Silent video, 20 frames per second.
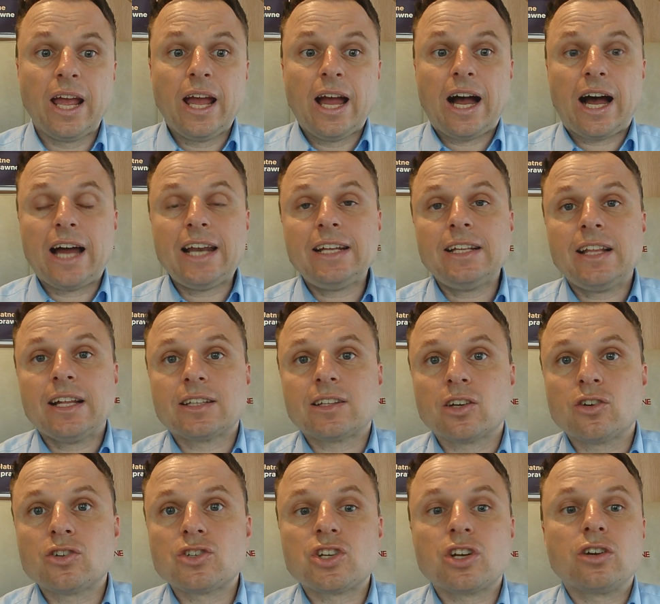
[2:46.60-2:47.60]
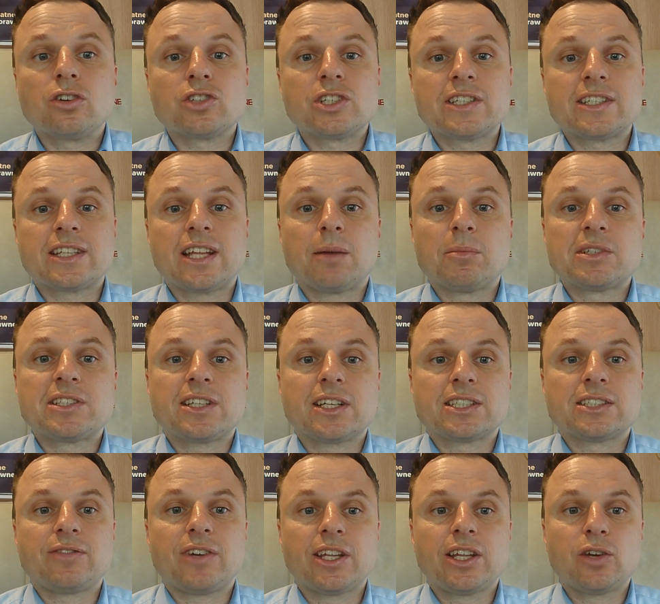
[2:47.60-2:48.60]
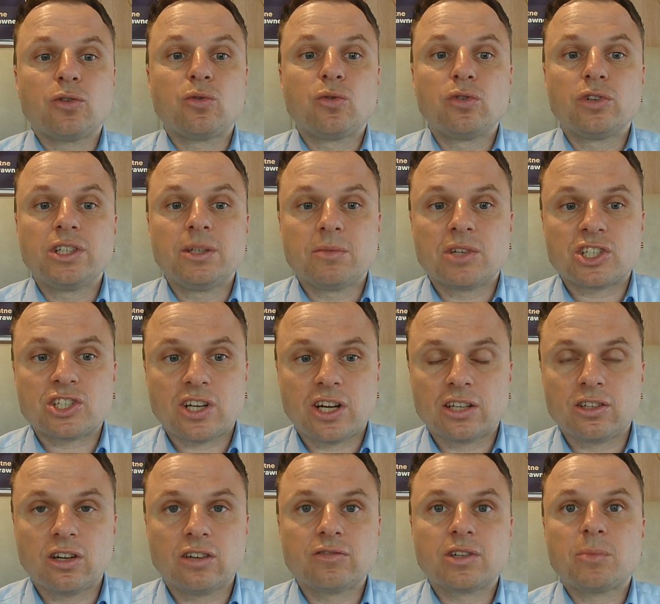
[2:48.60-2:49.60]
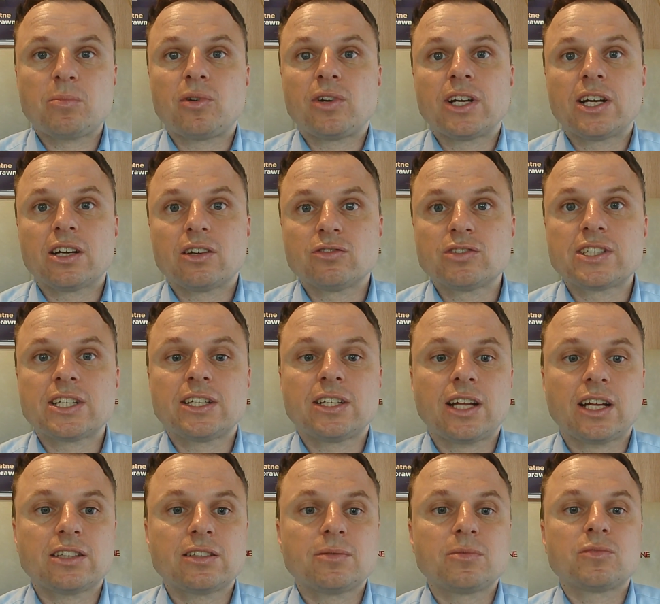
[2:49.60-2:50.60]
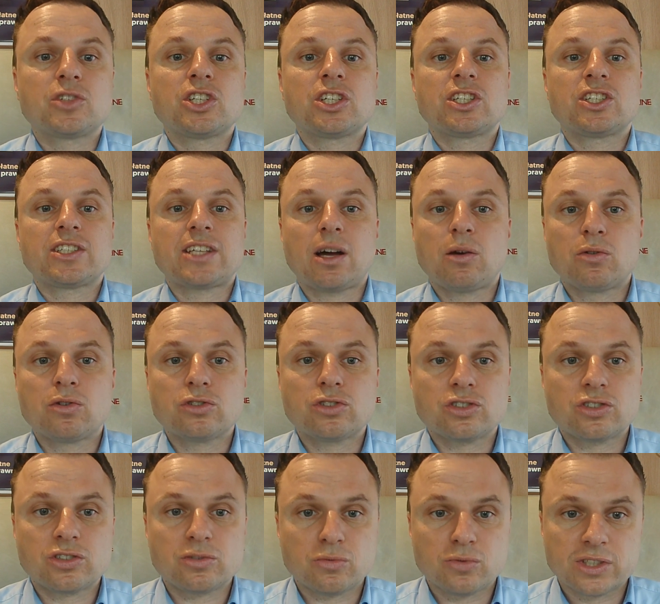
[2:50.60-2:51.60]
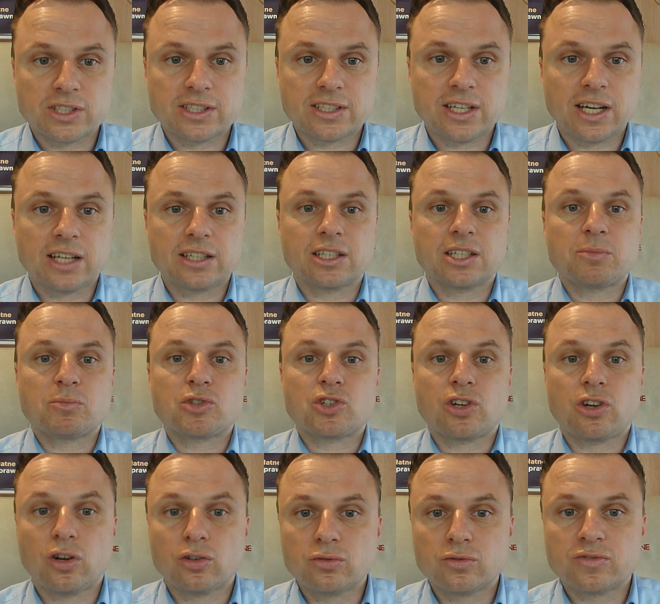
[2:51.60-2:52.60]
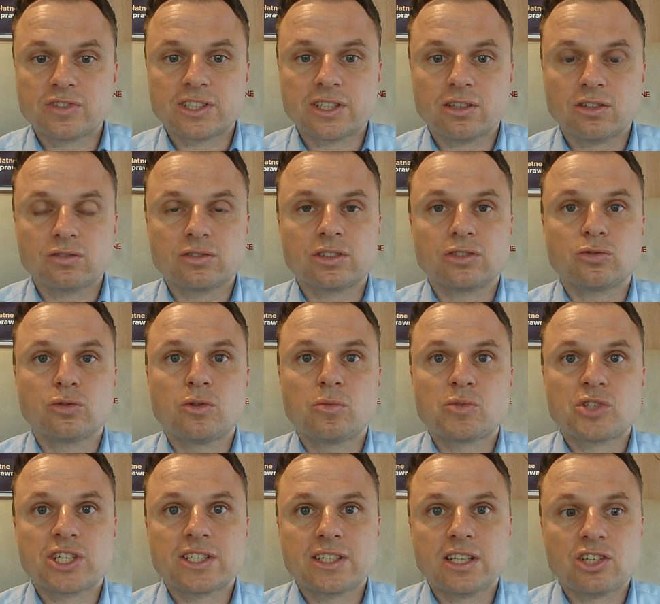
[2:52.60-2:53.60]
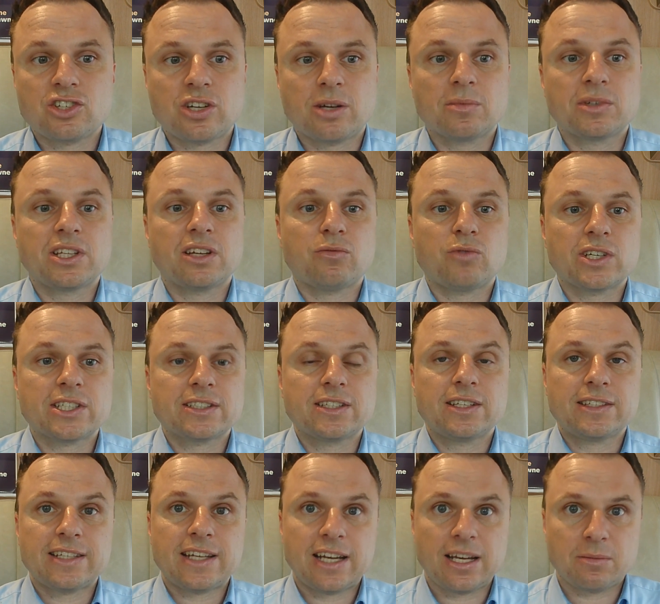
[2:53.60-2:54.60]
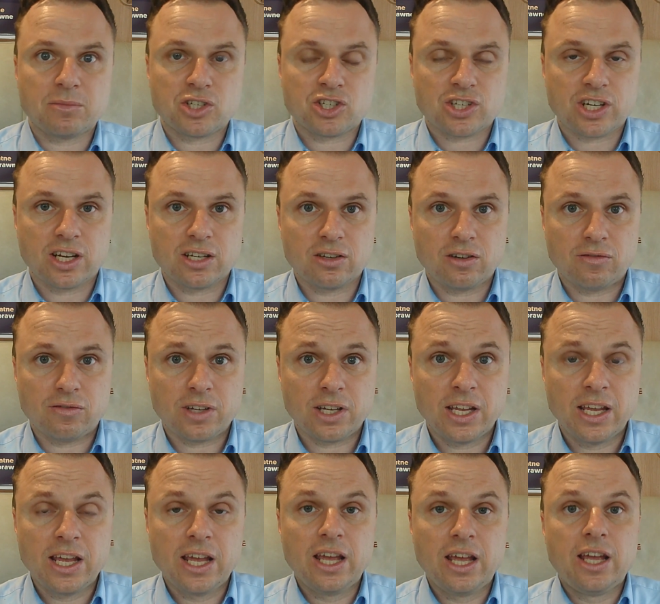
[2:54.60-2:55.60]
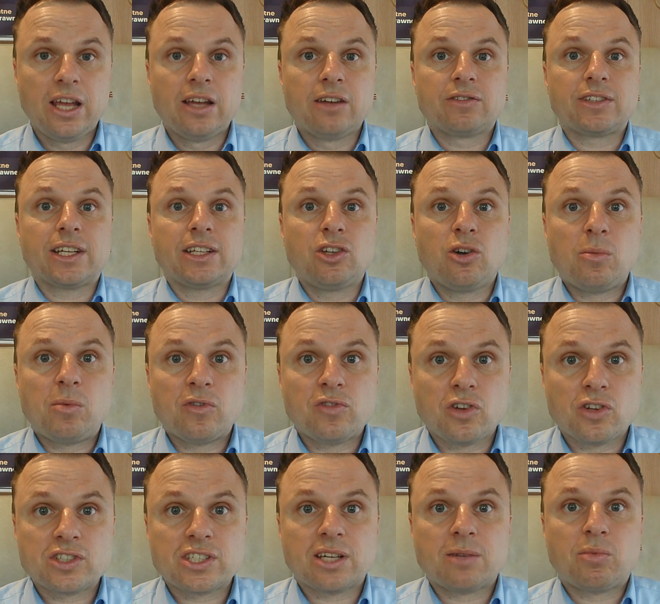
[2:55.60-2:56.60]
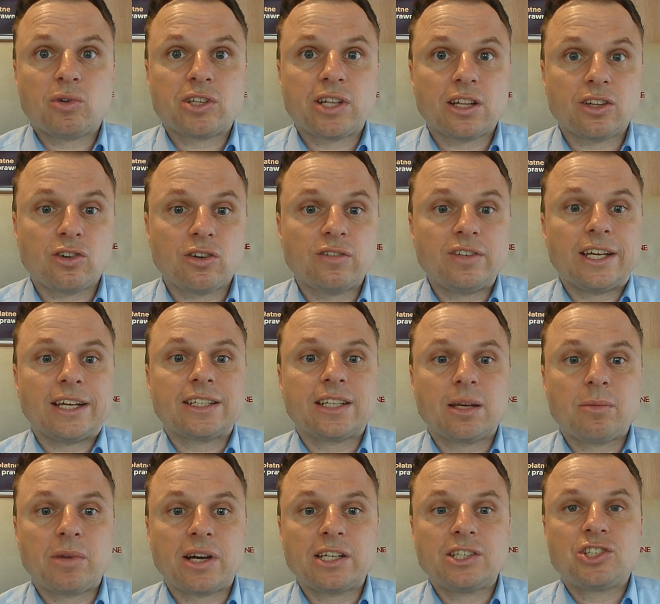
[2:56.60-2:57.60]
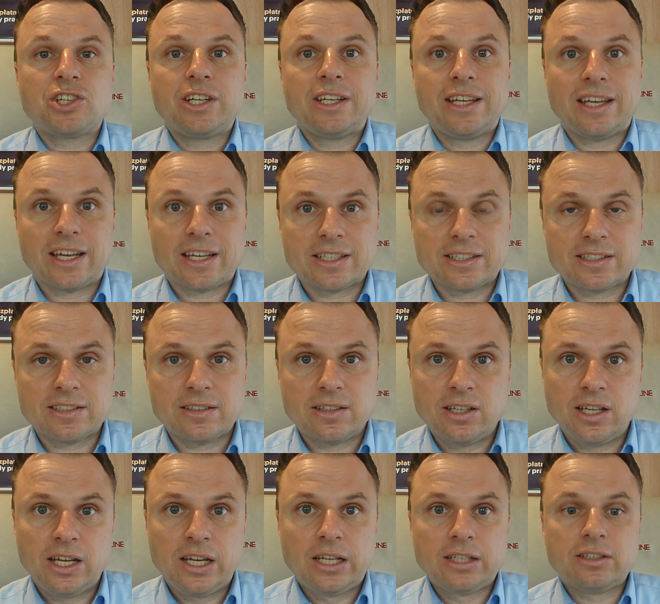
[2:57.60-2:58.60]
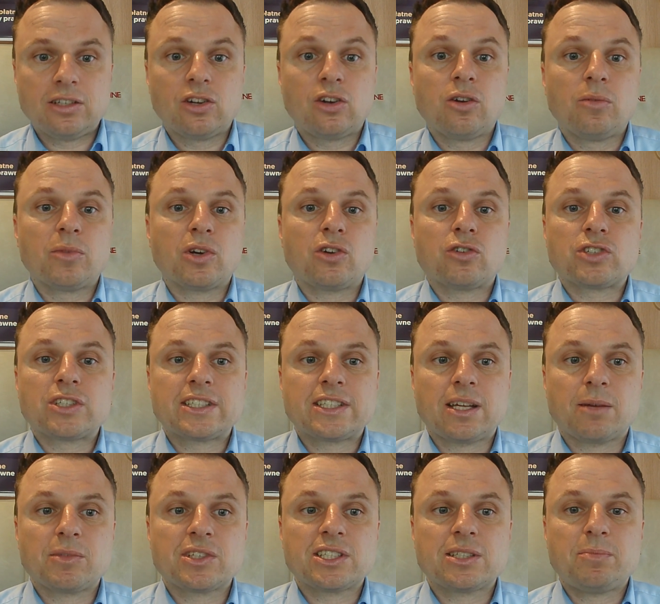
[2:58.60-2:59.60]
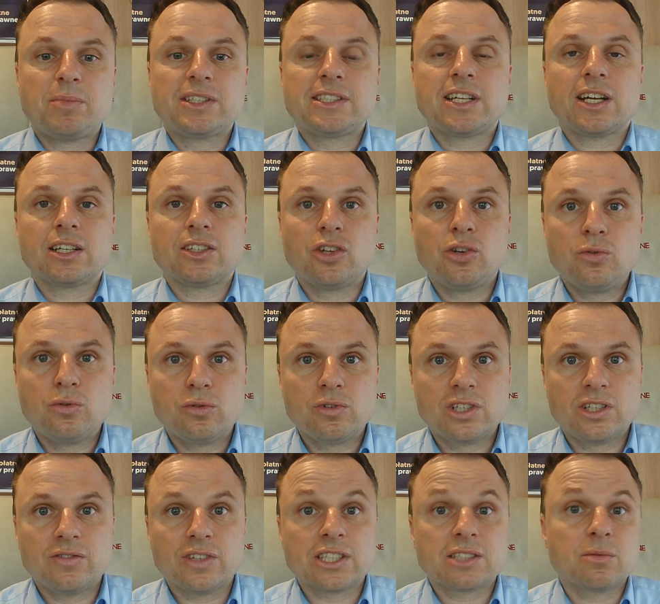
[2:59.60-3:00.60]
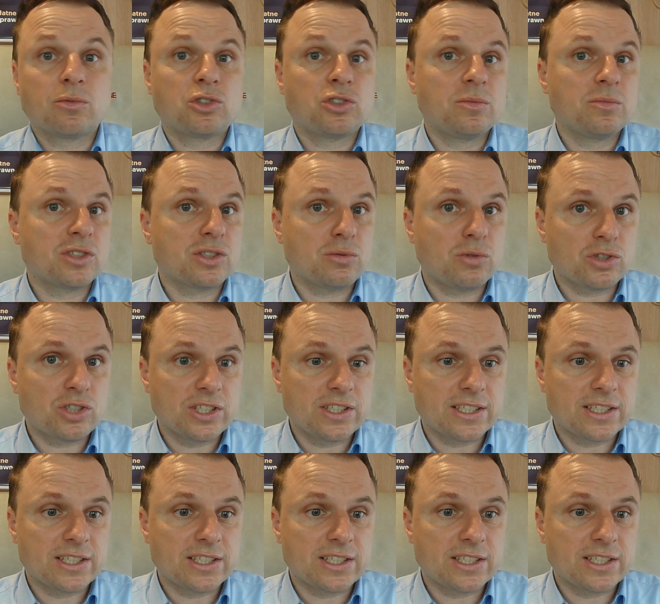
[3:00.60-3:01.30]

ale dlatego, że korzystamy z tak zwanej ulgi mieszkaniowej, polegającej na tym, że całość uzyskanych przychodów z tego tytułu przeznaczamy na własne cele mieszkaniowe. Wtedy obowiązek podatkowy jak najbardziej jest, tylko my korzystamy ze specjalnej ulgi, więc musimy złożyć